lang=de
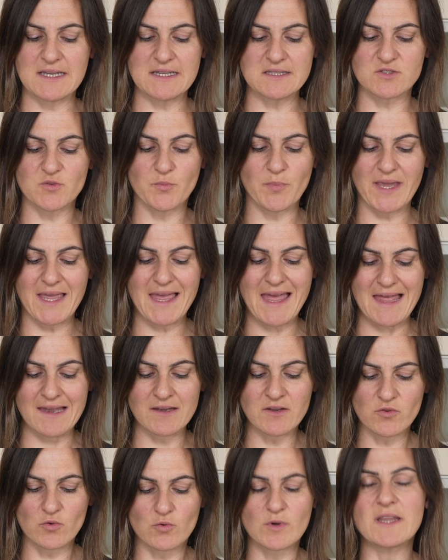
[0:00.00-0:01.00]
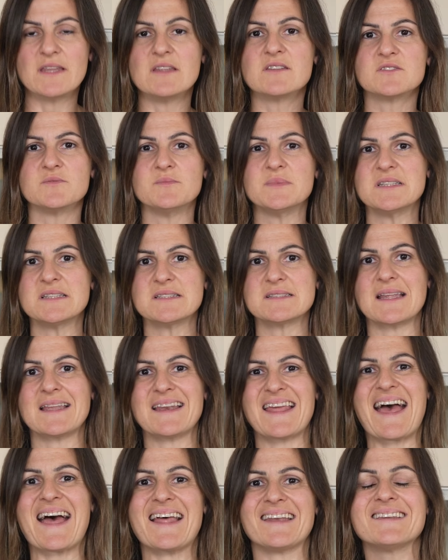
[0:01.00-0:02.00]
nicht so bekannt oder ihr zumindest
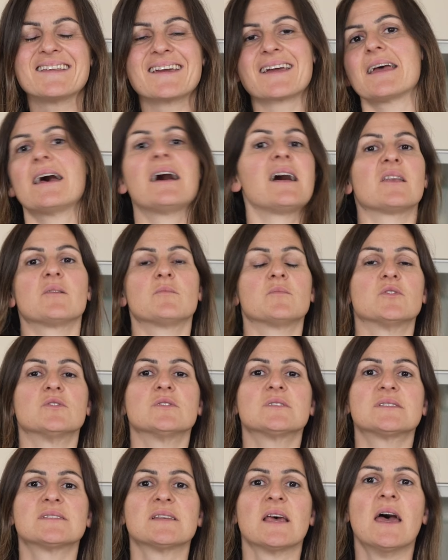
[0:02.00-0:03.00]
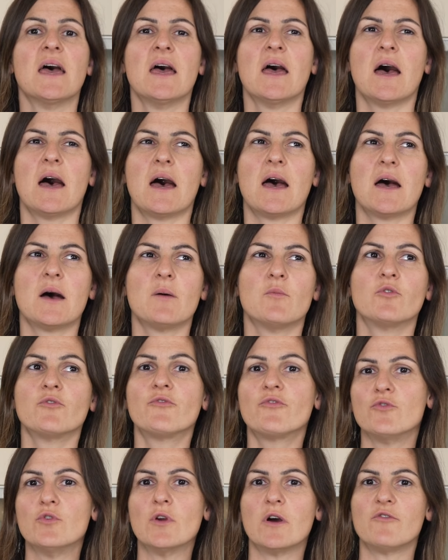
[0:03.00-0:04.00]
eine andere Art macht ähm, und
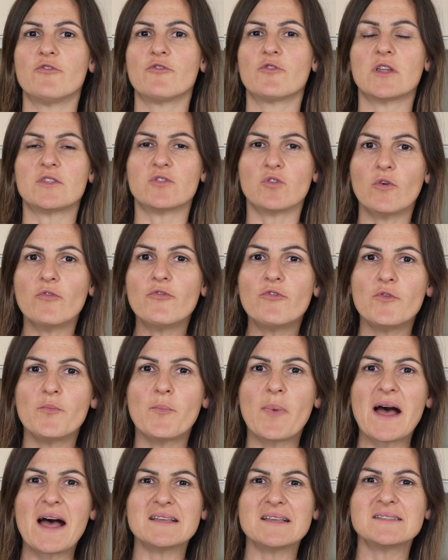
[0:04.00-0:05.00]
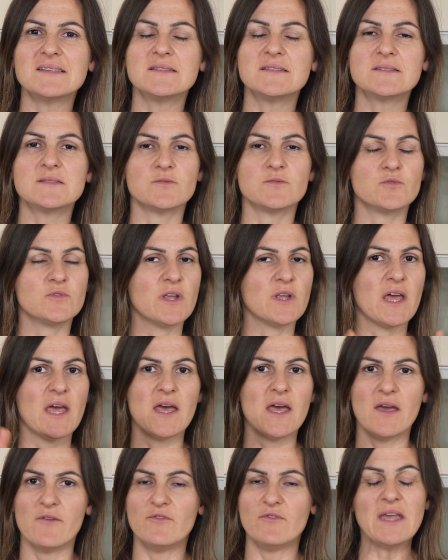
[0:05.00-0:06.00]
für auf Kartoffelbasis und
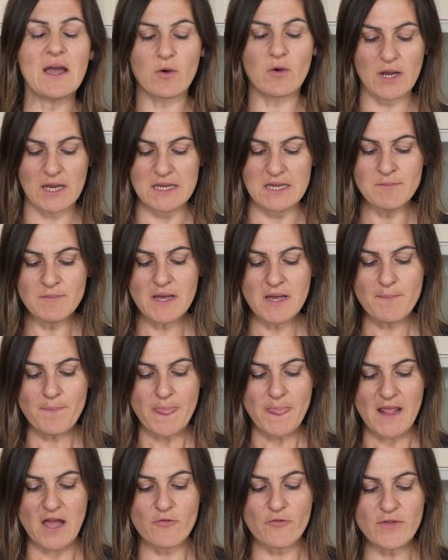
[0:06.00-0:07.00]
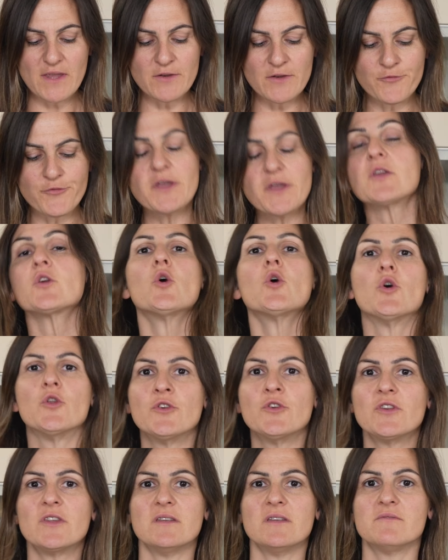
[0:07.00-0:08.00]
wie auch immer. Auf jeden Fall
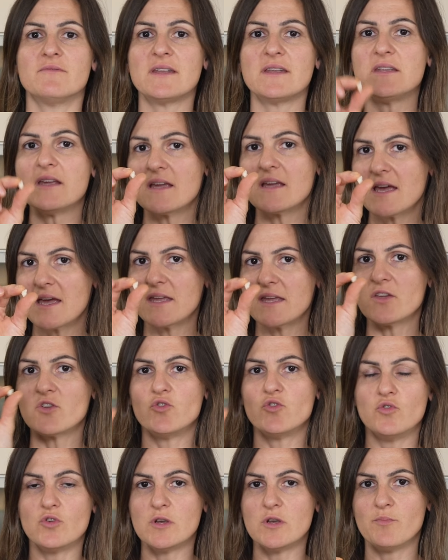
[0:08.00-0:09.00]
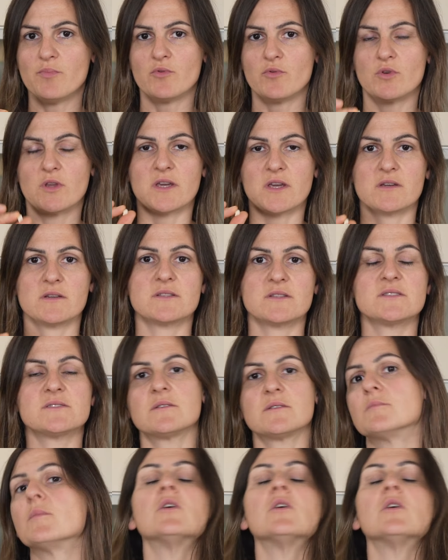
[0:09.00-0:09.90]
könnt ihr, wenn ihr kein Knödelbrot kriegt, dann